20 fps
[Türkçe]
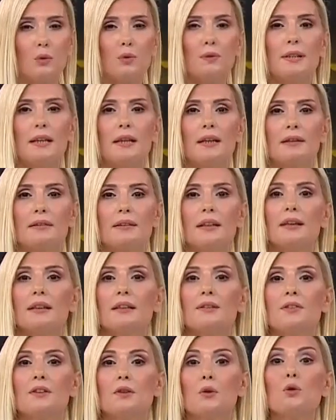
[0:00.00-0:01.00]
Üstelik
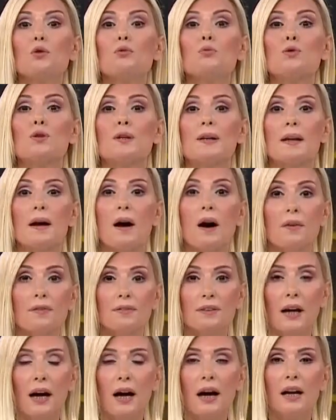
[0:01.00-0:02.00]
teklifin önümüzdeki
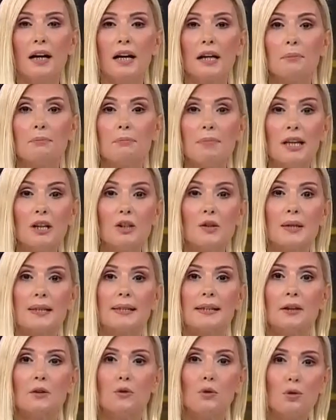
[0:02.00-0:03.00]
hafta
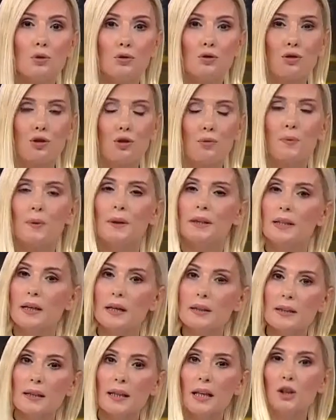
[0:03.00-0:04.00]
mecliste görüşülüp
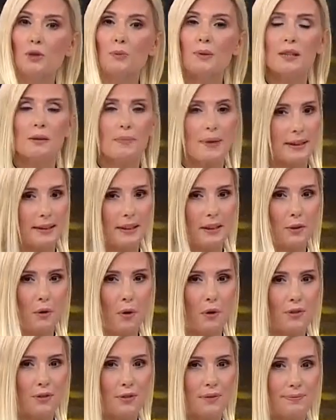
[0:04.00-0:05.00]
yasalaşması
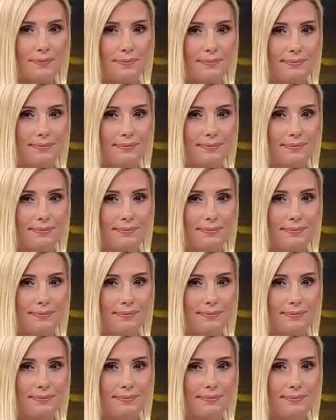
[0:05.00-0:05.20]
bekleniyor.